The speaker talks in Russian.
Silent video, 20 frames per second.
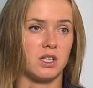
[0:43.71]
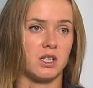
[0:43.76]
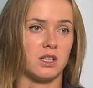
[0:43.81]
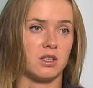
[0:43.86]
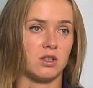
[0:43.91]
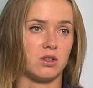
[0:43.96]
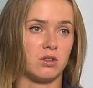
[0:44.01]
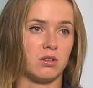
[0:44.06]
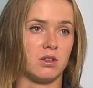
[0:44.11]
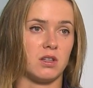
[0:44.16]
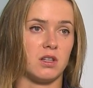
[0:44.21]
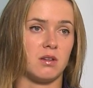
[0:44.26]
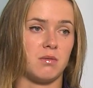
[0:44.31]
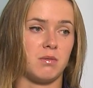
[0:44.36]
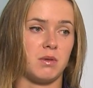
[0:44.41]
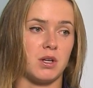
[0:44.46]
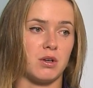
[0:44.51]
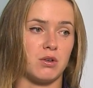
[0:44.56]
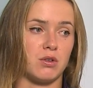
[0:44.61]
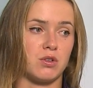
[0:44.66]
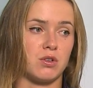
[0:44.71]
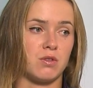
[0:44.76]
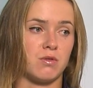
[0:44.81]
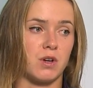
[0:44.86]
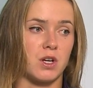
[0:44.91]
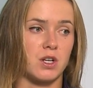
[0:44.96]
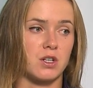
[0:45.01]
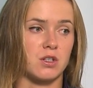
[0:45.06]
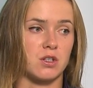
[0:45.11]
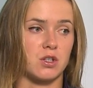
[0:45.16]
Это для меня очень
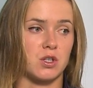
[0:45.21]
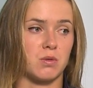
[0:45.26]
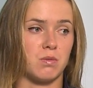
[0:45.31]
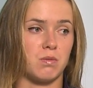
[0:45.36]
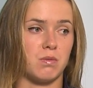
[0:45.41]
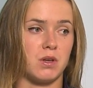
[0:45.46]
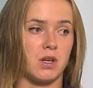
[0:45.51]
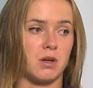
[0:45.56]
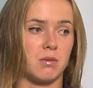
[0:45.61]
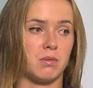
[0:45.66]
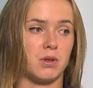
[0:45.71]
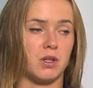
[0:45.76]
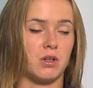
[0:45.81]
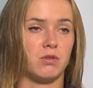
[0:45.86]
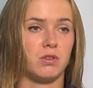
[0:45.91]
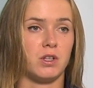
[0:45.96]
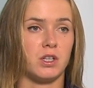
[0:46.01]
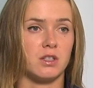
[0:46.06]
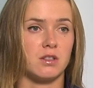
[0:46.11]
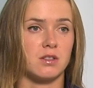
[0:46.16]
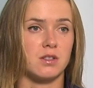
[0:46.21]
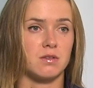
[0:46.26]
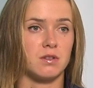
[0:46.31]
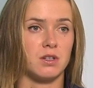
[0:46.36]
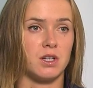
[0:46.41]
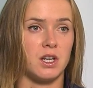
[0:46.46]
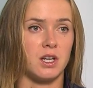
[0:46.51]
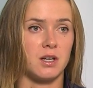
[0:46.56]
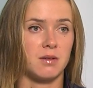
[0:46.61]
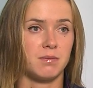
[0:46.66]
важно, чтобы у меня была уверенность в
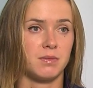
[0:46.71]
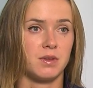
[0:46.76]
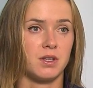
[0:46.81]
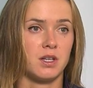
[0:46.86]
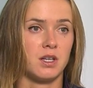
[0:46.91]
игре.